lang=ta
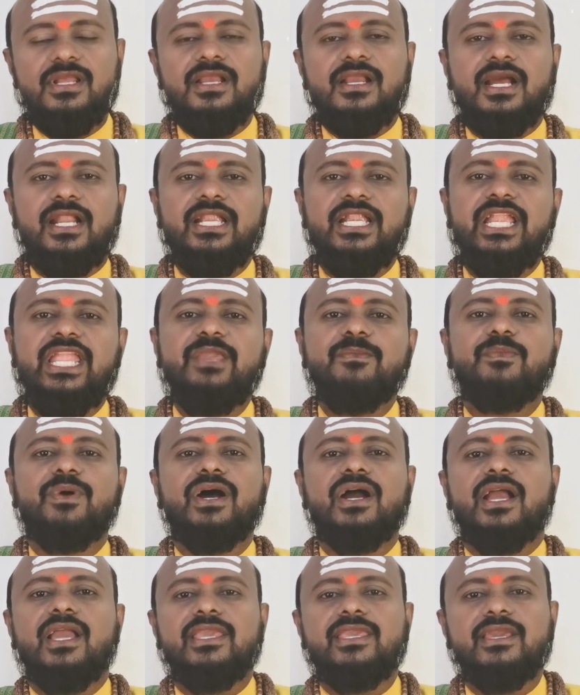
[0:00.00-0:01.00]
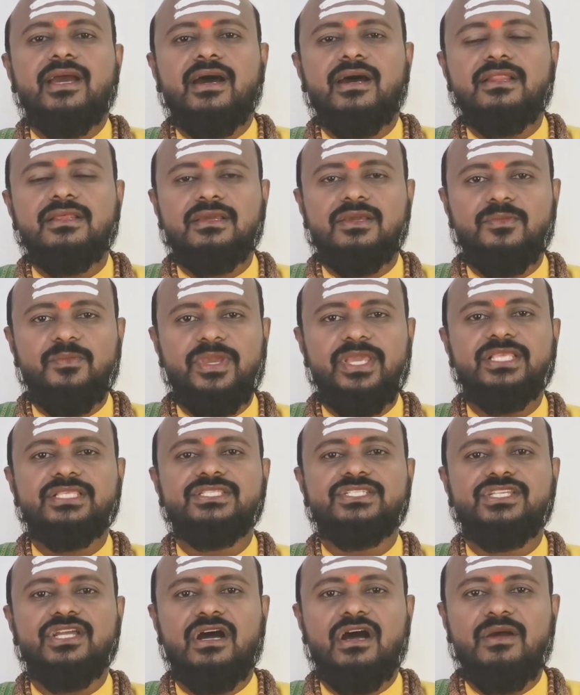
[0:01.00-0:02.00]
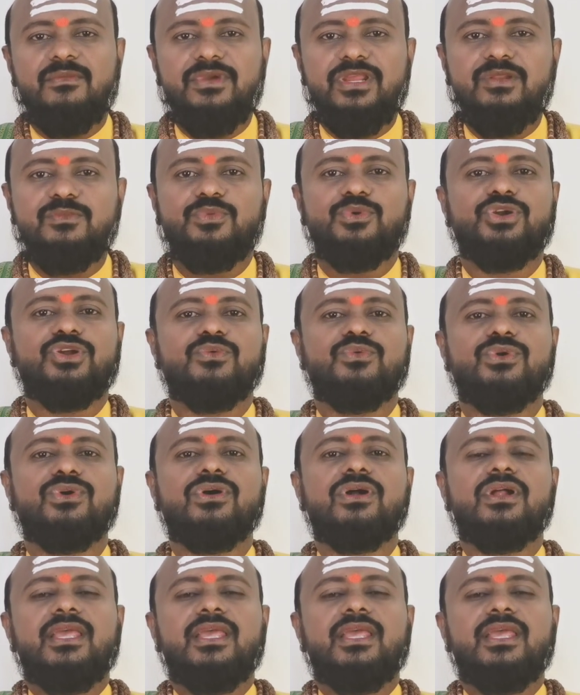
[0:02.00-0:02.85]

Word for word: கண்டிப்பாக யாருக்குமே ஜாமீன் போடவோ